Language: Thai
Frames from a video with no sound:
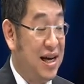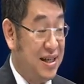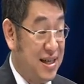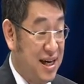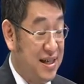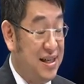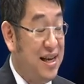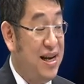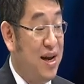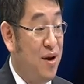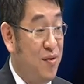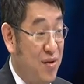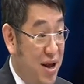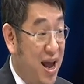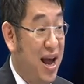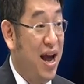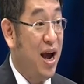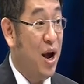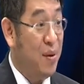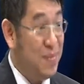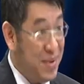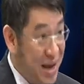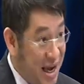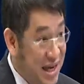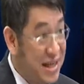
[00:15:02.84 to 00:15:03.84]
อยากใช้สิ่งเหล่านี้
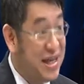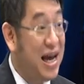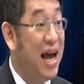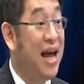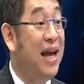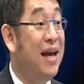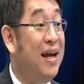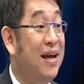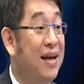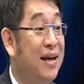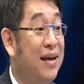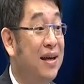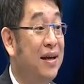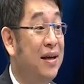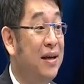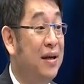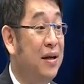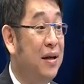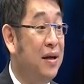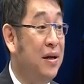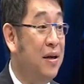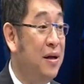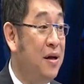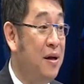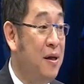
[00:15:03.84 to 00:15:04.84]
เขามีให้ใช้เขาไป
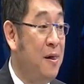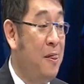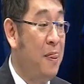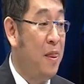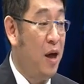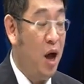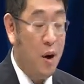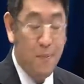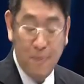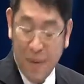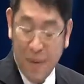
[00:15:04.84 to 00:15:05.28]
ขั้นหนึ่งเลยนะ